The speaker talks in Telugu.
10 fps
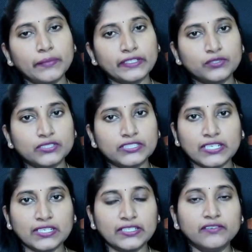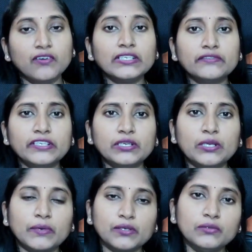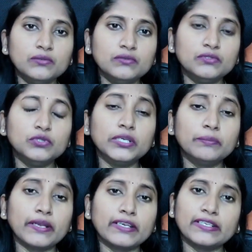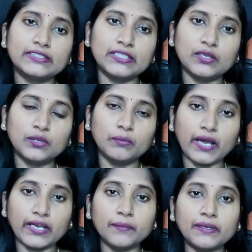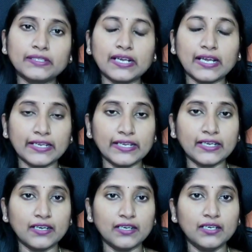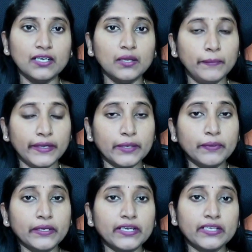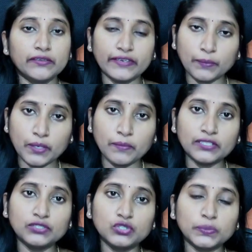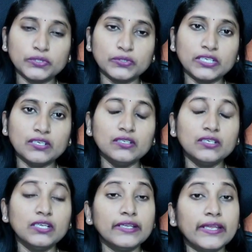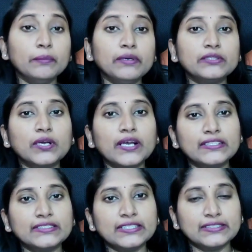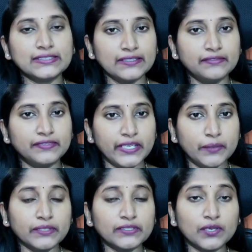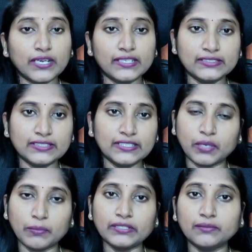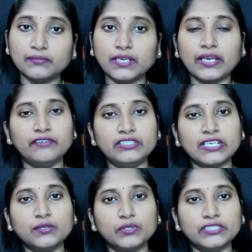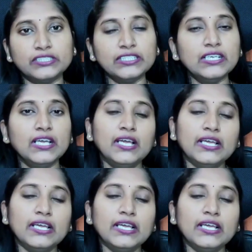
వెల్కమ్ బ్యాక్ టు ద ఛానల్ ఇవాళ వీడియోలో మనం డ్యూరింగ్ ప్రెగ్నెన్సీలో భార్యాభర్తల కలయిక బెడ్ పైన ఏమైనా ప్రమాదం చూపుతుందా ఏ మంత్లో కలిస్తే సేఫ్ ఏ మంత్లో కలిస్తే ప్రమాదం అనే విషయాల గురించి